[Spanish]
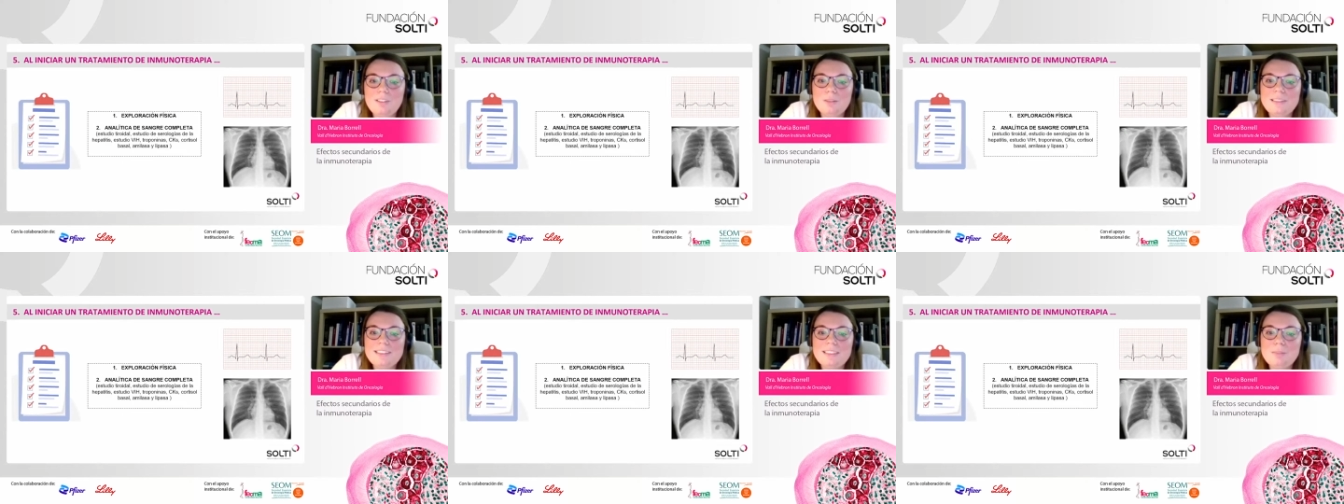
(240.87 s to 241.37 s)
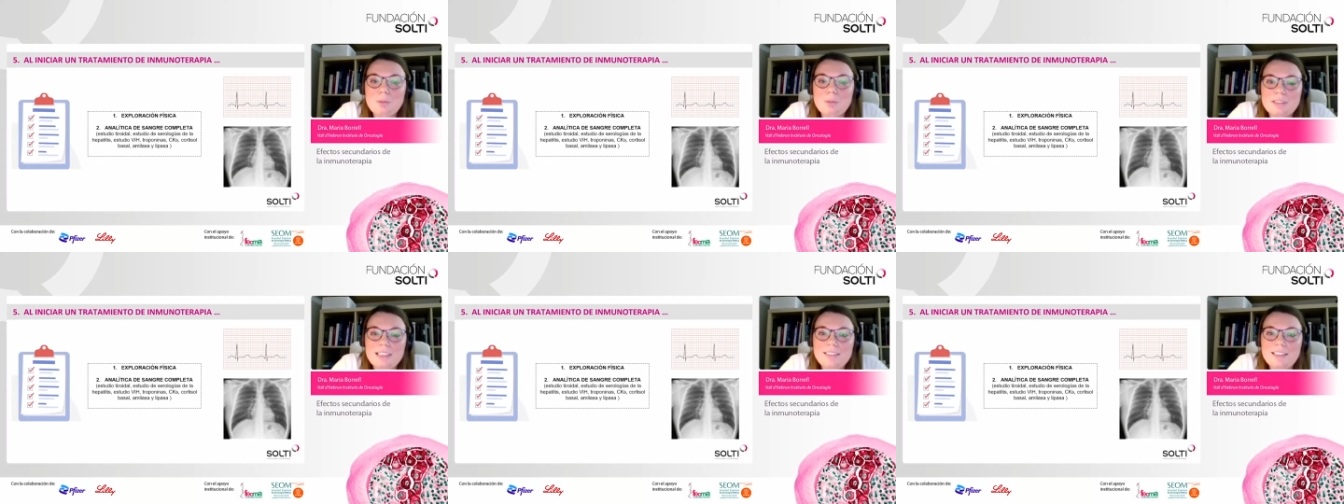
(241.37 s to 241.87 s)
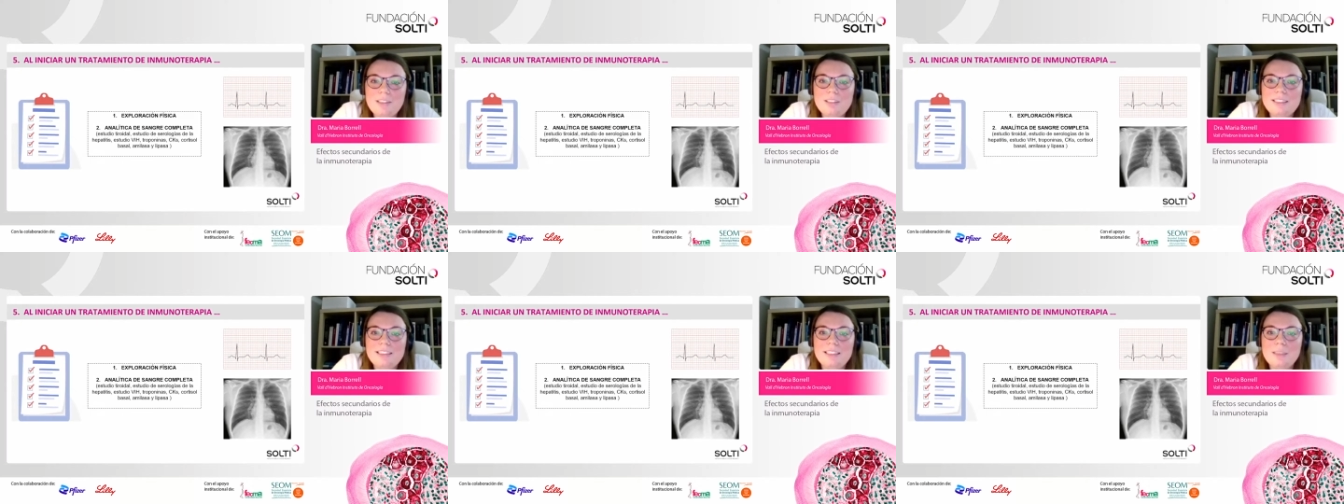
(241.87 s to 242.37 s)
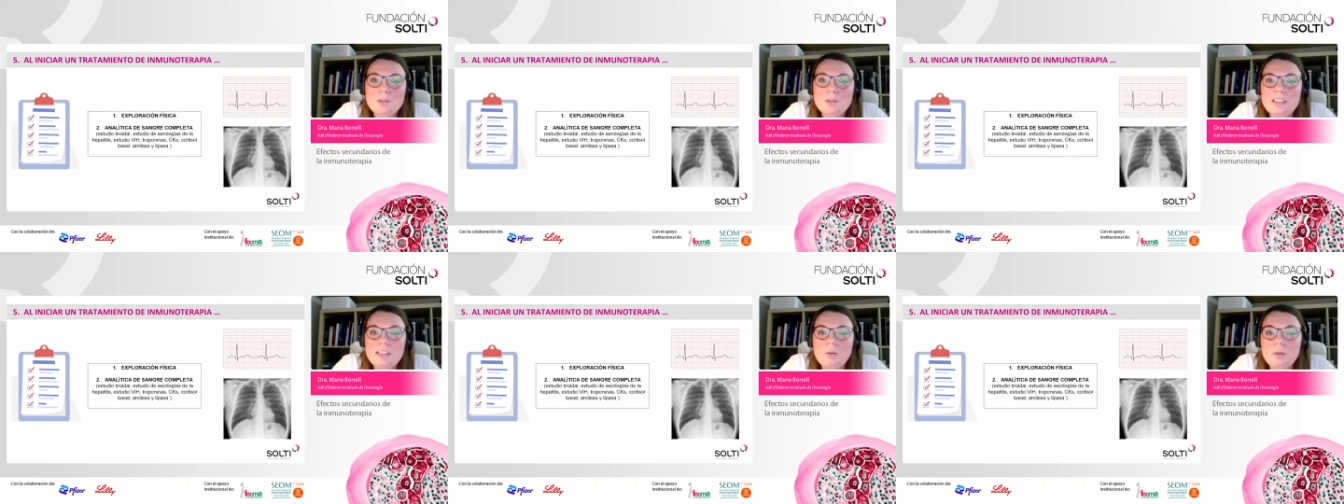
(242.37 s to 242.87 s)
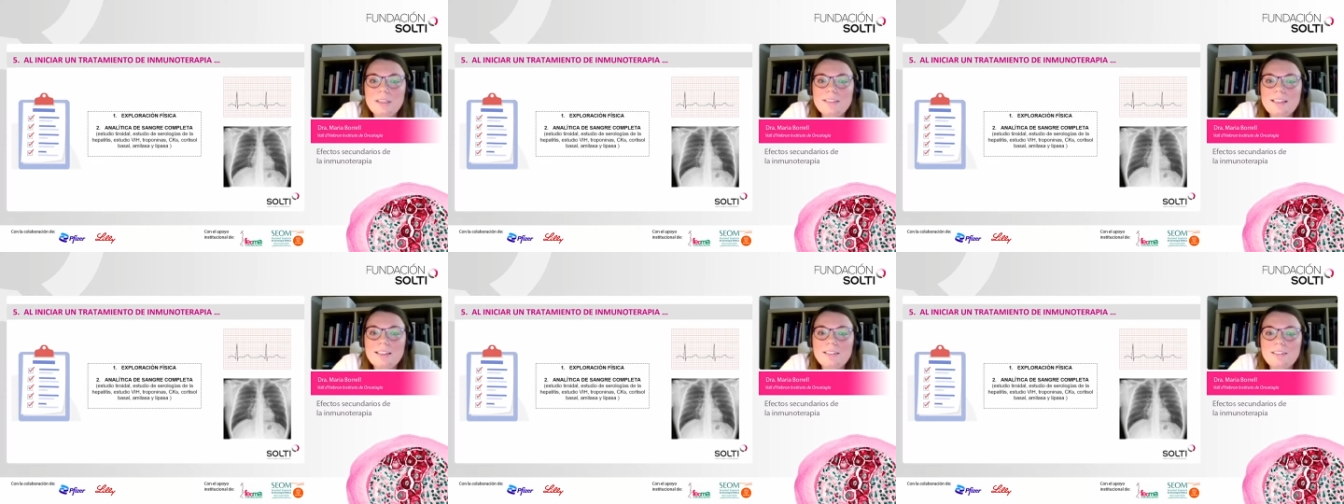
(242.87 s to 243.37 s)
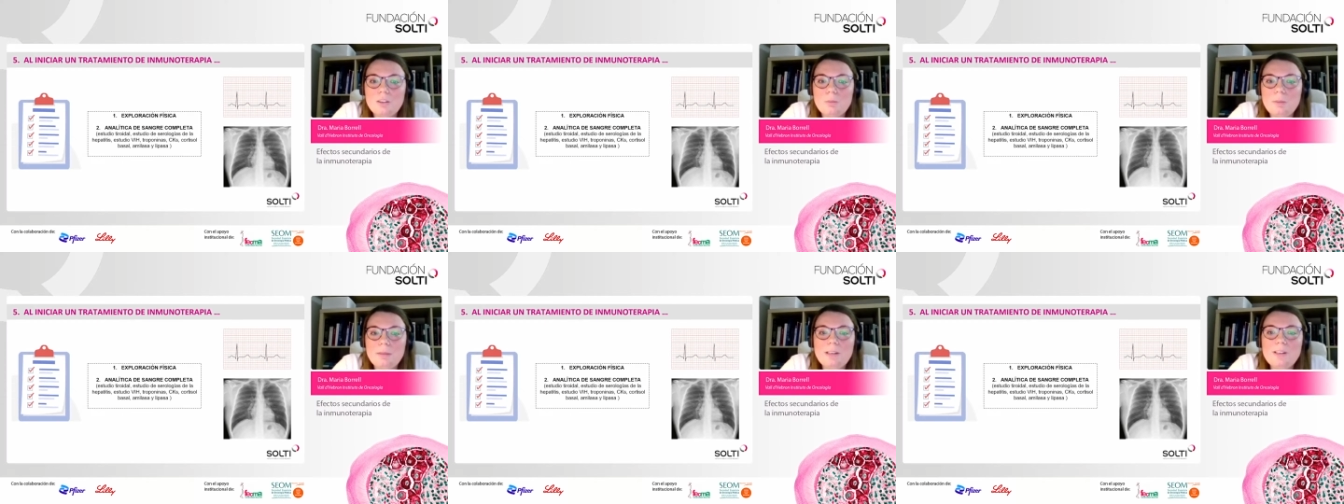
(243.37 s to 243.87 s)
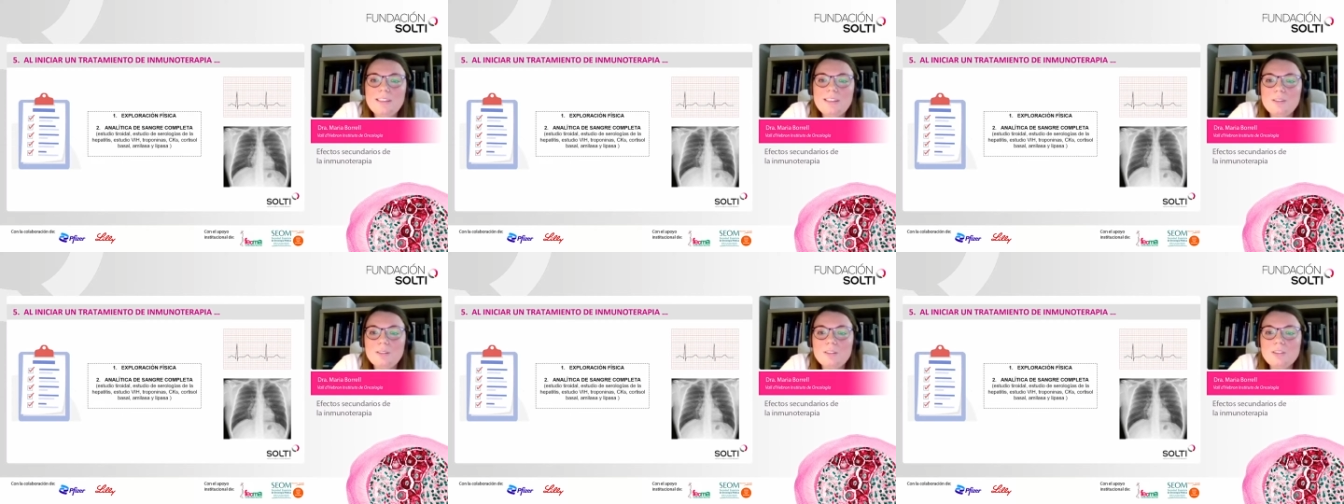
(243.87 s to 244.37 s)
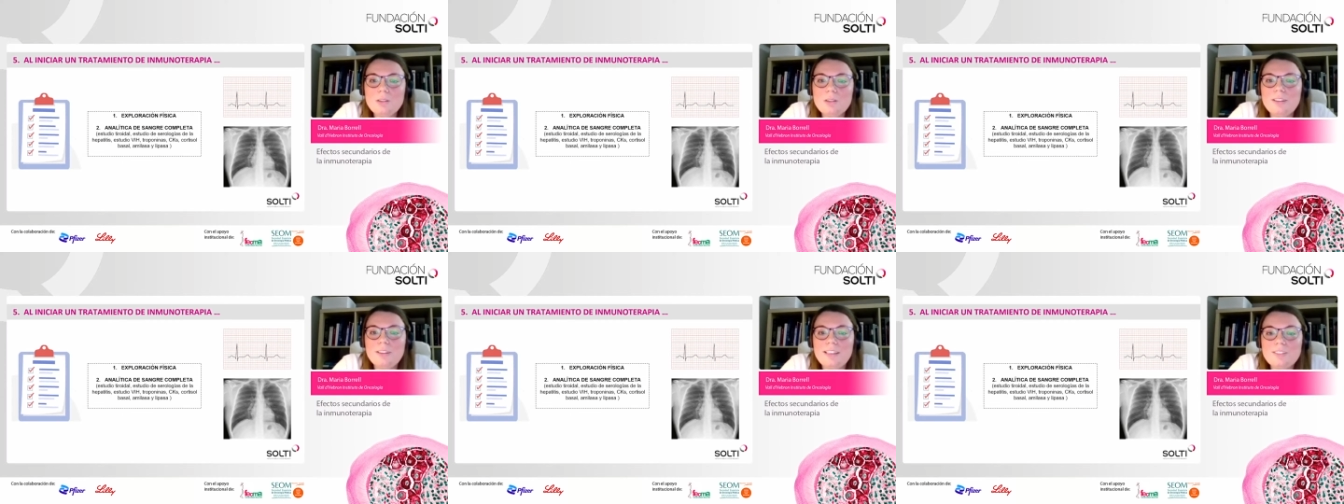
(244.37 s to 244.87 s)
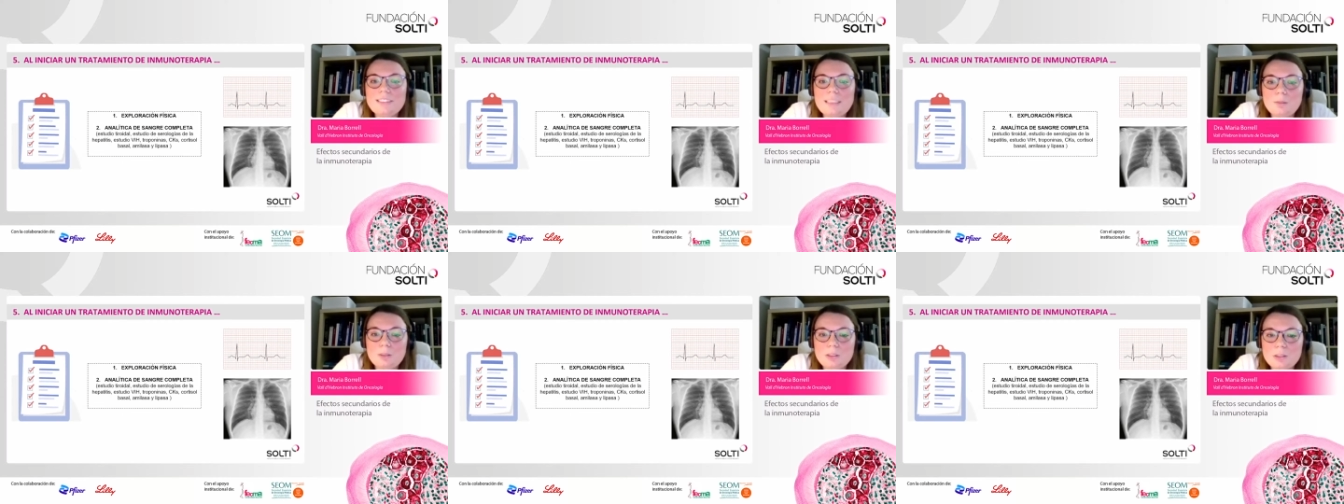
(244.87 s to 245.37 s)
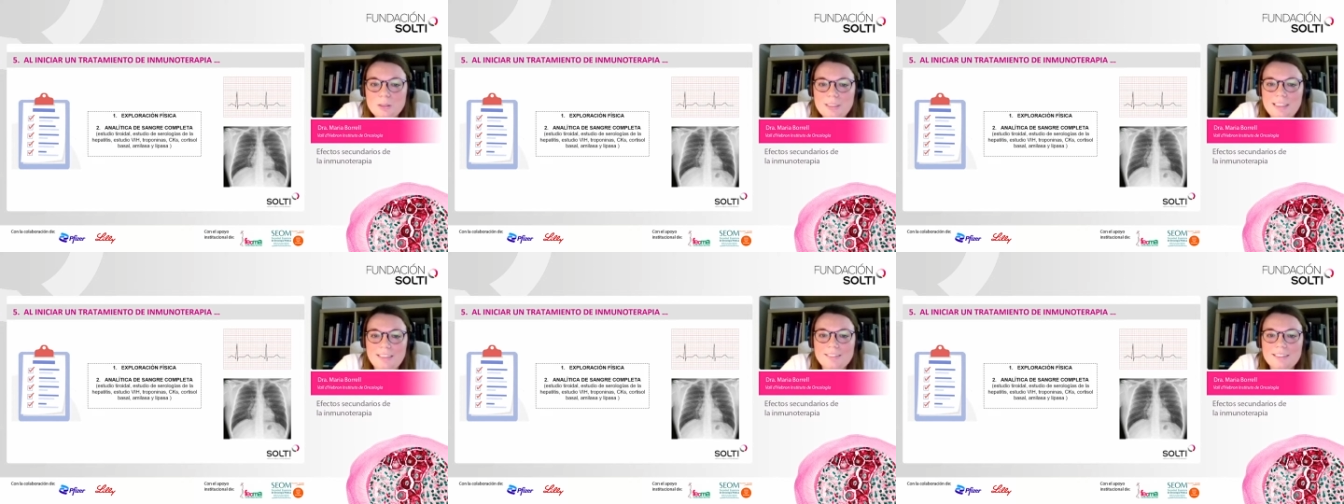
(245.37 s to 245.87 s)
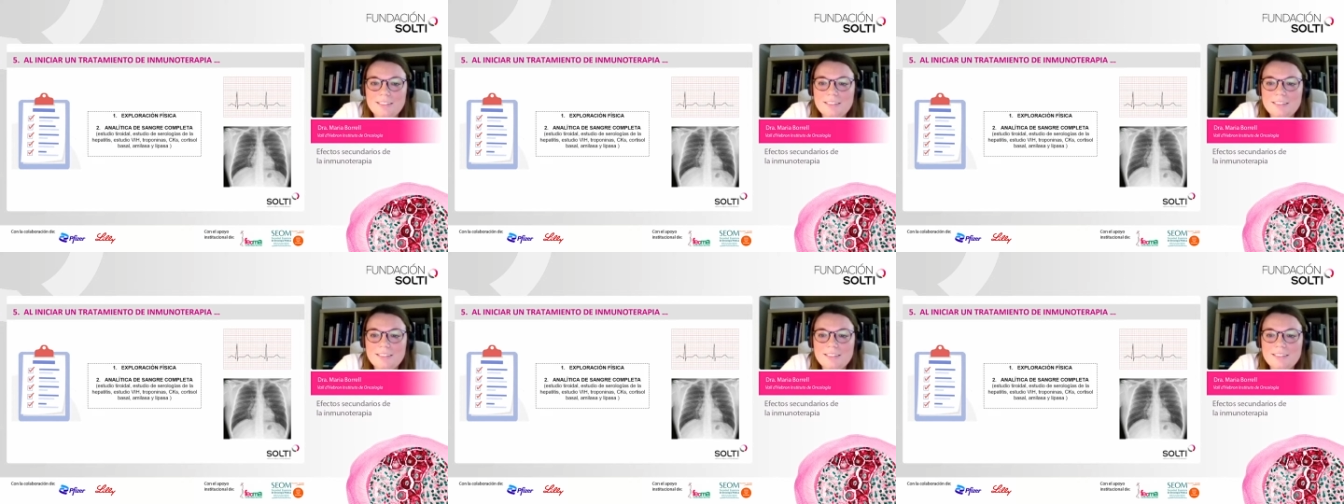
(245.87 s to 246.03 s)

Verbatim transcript: lo más importante y lo que tenemos en cuenta, lo primero de todo es conoceros a vosotras,